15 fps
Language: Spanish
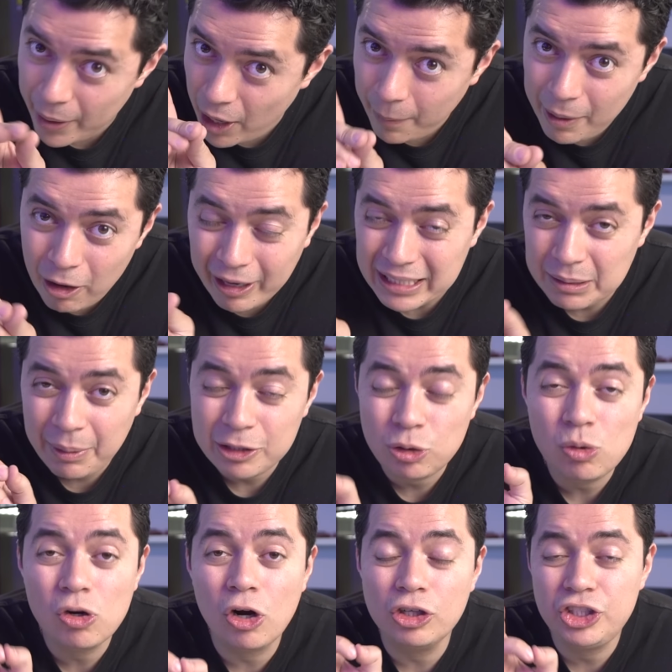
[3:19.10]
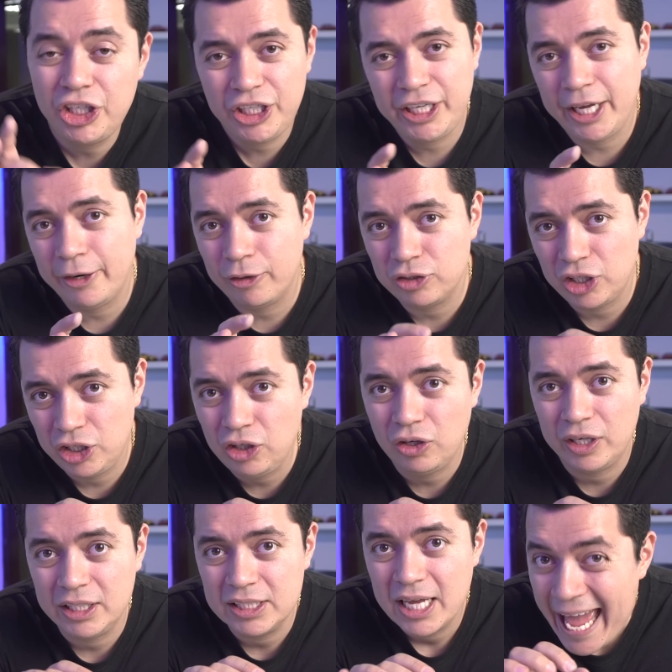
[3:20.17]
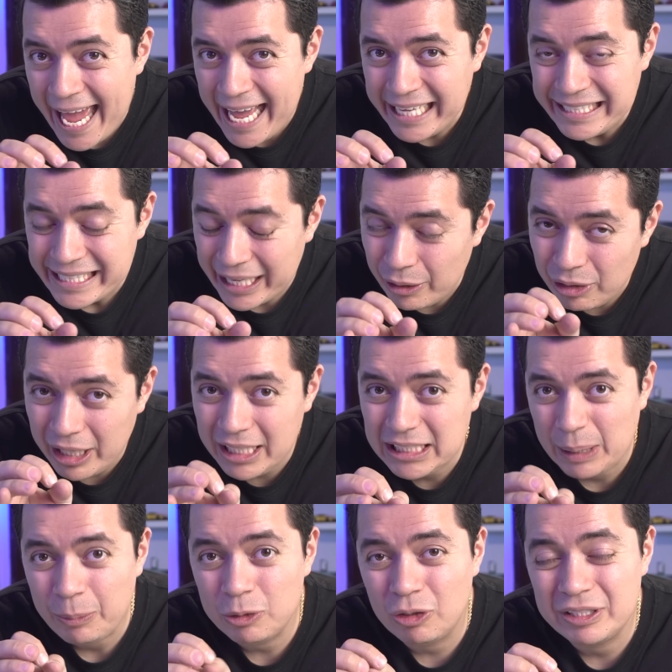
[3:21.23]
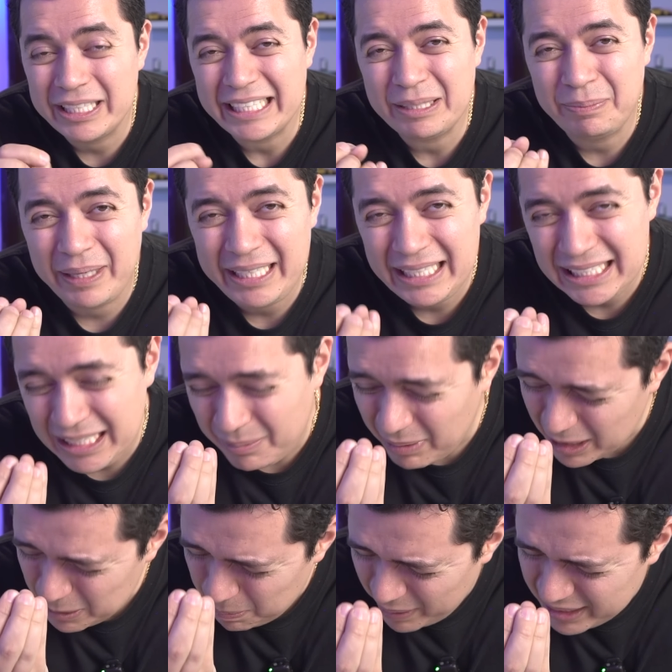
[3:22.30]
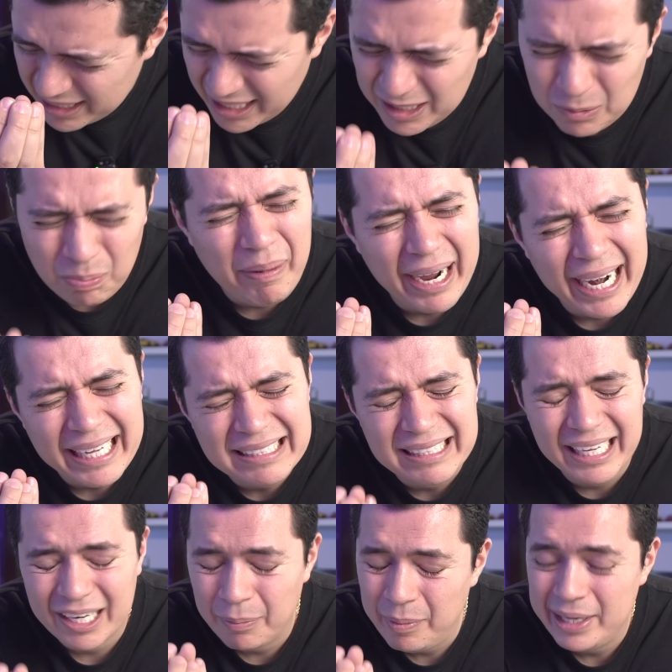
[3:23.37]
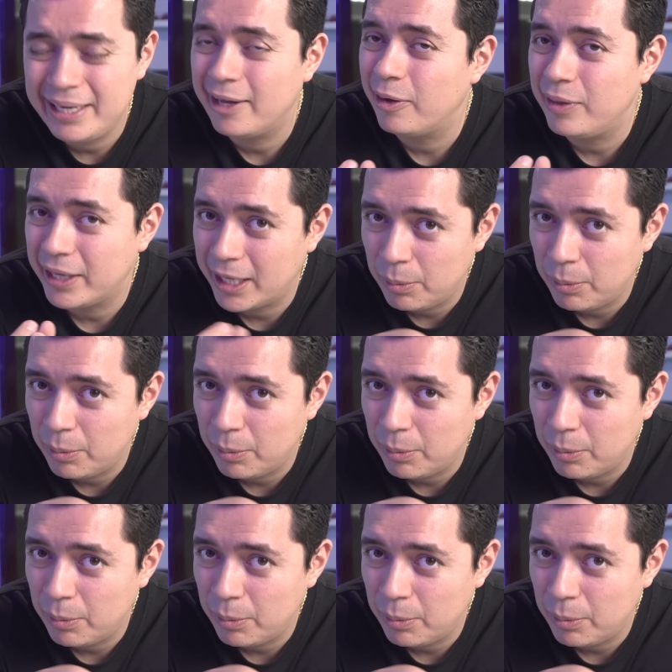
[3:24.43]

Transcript: Pero a mí lo que se me hace un cochinero, señores, es que utilicemos nuestras bellísimas peces para hacer minado de